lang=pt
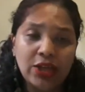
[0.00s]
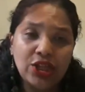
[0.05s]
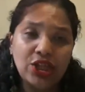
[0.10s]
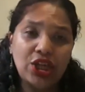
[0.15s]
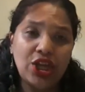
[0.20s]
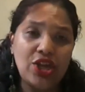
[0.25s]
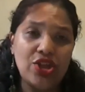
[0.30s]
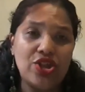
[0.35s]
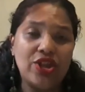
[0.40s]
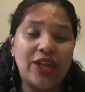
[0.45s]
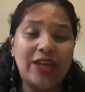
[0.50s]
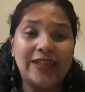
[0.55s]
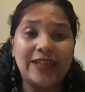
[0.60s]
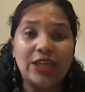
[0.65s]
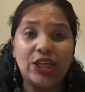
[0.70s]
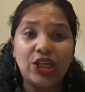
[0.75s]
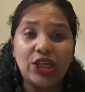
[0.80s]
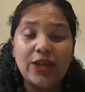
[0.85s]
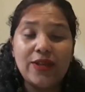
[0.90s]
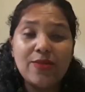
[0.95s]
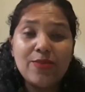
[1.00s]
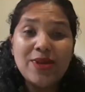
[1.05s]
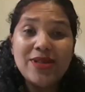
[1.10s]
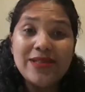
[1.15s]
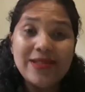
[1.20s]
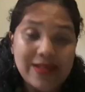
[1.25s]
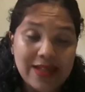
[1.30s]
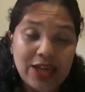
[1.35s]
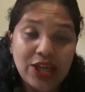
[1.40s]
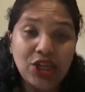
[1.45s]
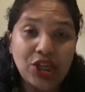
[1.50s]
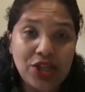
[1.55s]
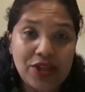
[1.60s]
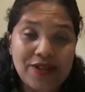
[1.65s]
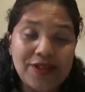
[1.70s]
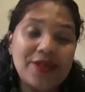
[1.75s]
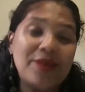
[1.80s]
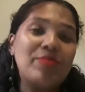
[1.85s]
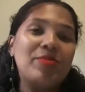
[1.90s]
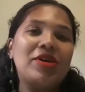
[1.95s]
Gente, na 36ª
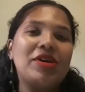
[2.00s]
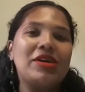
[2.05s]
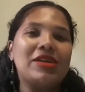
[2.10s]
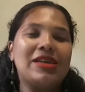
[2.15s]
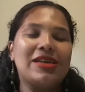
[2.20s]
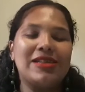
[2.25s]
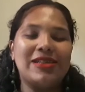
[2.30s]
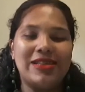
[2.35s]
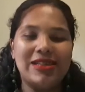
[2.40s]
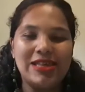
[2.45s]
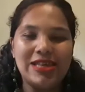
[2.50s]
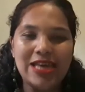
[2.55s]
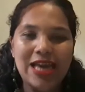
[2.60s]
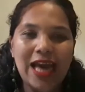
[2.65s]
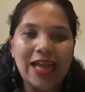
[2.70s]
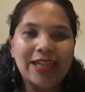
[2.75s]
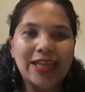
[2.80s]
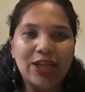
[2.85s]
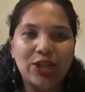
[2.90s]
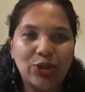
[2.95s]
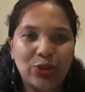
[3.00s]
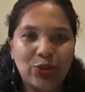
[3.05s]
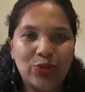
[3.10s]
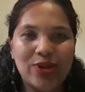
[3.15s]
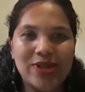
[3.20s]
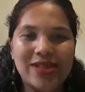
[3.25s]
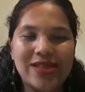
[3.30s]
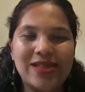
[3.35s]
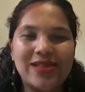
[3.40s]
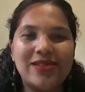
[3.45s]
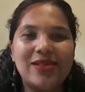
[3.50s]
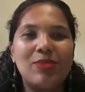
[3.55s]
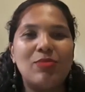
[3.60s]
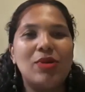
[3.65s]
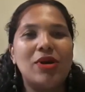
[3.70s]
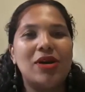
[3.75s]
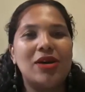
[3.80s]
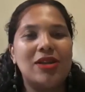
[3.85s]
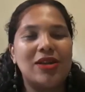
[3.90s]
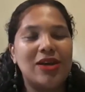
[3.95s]
semana, assim que adentrou nessa
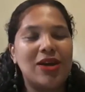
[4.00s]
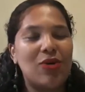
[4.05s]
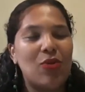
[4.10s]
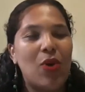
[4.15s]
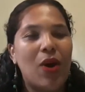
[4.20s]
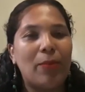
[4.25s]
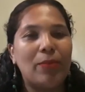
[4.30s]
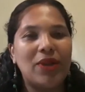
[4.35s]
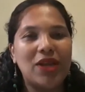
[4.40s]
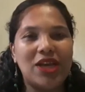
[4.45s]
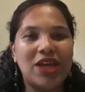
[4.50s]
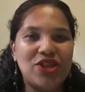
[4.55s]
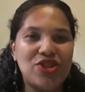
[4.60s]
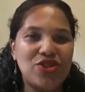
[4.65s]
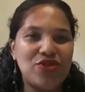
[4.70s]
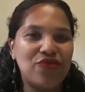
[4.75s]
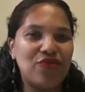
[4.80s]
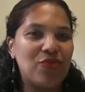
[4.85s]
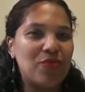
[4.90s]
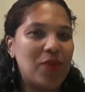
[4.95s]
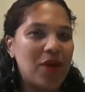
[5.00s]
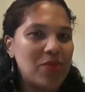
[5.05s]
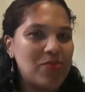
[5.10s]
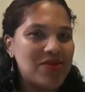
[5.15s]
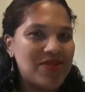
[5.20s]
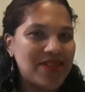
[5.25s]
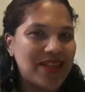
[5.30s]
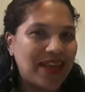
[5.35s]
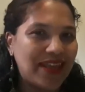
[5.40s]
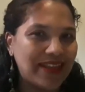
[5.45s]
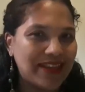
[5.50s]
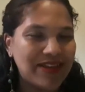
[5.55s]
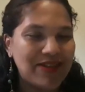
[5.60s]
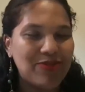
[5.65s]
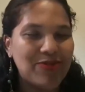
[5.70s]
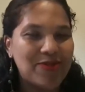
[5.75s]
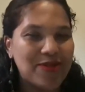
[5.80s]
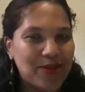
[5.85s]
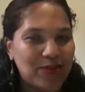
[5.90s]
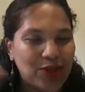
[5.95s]
semana, o aplicativo Baby Center, que
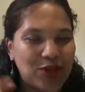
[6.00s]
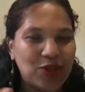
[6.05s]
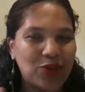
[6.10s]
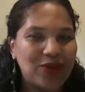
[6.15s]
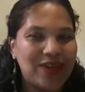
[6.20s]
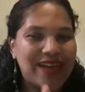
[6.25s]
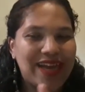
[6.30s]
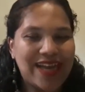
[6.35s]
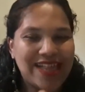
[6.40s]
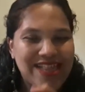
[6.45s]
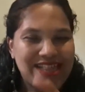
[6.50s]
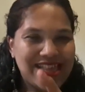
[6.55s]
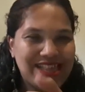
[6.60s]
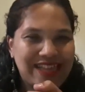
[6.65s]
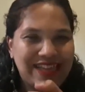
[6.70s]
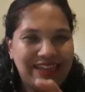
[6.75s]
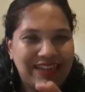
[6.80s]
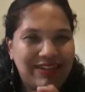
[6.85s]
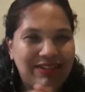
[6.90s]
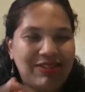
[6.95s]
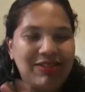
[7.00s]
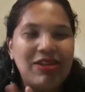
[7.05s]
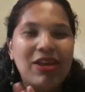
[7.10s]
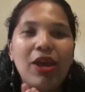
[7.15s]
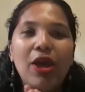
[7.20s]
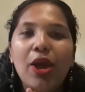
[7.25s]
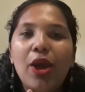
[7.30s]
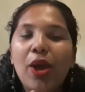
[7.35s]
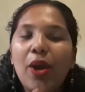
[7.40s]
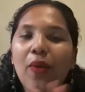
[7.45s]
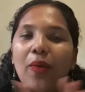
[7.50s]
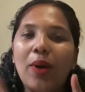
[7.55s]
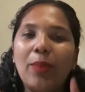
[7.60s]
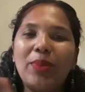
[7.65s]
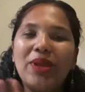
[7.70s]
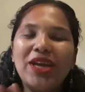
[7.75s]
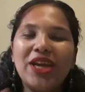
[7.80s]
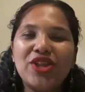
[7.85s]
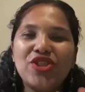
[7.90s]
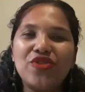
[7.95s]
eu sempre estou ligadinha nele, o
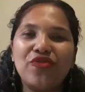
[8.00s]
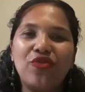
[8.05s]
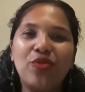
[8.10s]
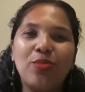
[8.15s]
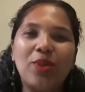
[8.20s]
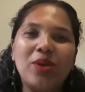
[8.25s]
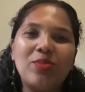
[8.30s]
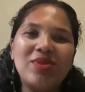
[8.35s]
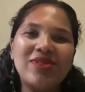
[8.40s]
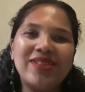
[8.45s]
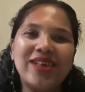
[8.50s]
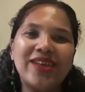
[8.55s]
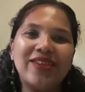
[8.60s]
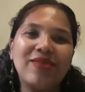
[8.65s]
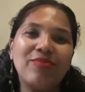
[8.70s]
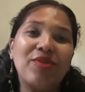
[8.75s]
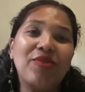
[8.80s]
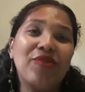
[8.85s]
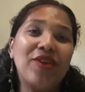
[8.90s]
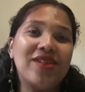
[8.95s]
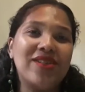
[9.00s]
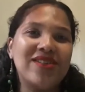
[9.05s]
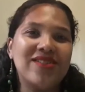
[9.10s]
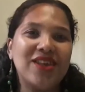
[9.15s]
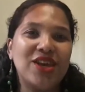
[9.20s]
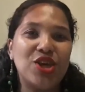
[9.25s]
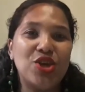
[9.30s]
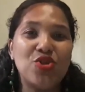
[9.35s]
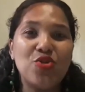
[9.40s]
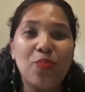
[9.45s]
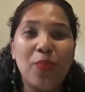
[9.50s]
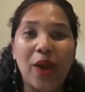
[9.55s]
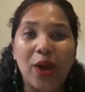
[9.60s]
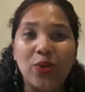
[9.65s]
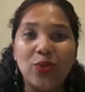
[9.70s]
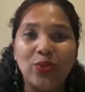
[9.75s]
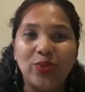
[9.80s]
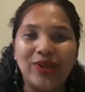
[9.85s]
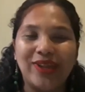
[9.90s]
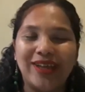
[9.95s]
aplicativo Baby Center me fez a seguinte
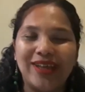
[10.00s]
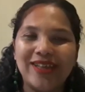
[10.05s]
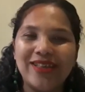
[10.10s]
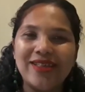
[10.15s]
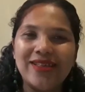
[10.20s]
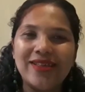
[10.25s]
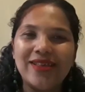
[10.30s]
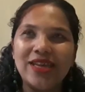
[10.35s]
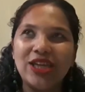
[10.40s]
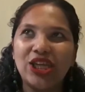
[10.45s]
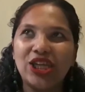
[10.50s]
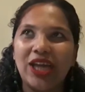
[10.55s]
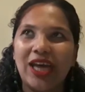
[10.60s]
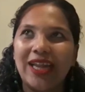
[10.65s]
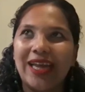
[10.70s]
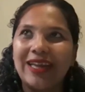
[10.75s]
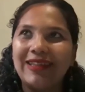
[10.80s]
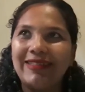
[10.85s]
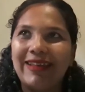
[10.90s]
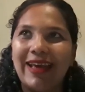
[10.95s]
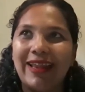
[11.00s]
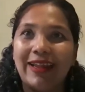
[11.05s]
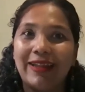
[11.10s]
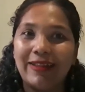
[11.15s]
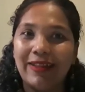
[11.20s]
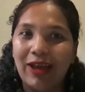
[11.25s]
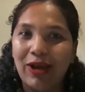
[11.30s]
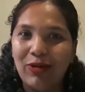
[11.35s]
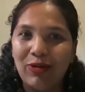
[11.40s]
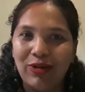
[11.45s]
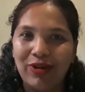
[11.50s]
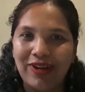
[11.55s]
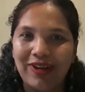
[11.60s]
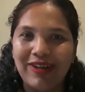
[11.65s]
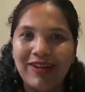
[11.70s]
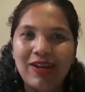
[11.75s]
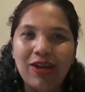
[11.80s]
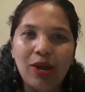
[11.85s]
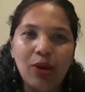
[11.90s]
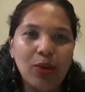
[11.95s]
pergunta, está na tela até agora,
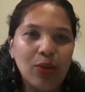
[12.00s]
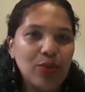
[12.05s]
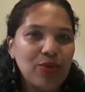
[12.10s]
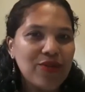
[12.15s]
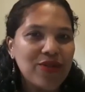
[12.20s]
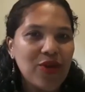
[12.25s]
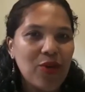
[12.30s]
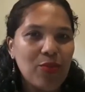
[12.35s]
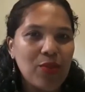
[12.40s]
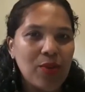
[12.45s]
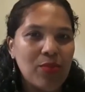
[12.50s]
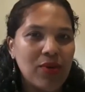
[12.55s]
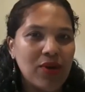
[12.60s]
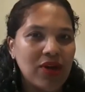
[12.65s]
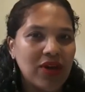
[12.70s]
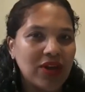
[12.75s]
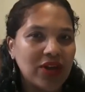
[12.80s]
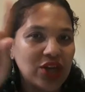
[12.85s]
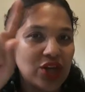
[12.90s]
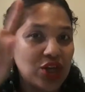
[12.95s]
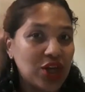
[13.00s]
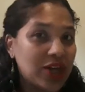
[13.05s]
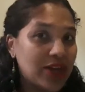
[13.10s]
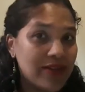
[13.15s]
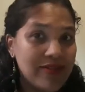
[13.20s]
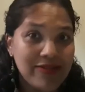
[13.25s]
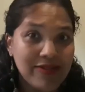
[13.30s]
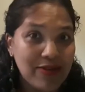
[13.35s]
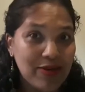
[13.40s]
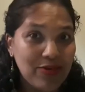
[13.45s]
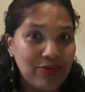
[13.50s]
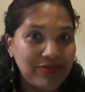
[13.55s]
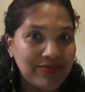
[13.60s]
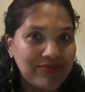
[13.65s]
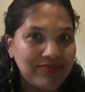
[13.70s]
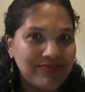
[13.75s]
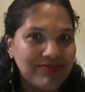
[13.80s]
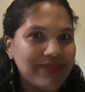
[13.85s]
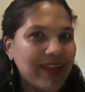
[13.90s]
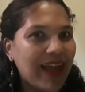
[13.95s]
o seu bebê já nasceu?
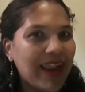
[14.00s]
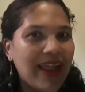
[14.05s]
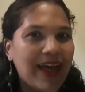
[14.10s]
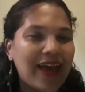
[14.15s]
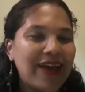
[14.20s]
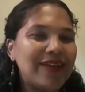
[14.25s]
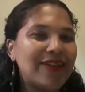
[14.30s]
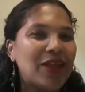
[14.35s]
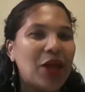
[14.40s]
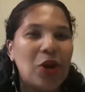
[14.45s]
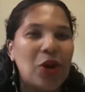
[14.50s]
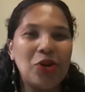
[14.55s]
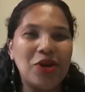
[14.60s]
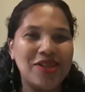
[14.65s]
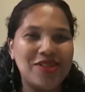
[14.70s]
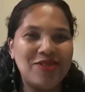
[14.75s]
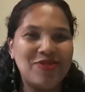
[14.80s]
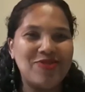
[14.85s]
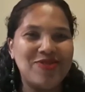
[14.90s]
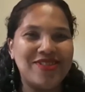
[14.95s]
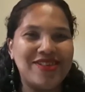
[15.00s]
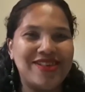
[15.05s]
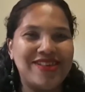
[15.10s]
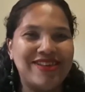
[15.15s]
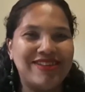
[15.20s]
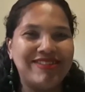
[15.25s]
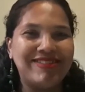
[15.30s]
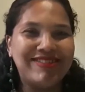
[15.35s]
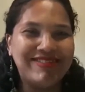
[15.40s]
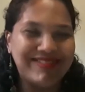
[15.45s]
Tá lá, interrogaçãozinha.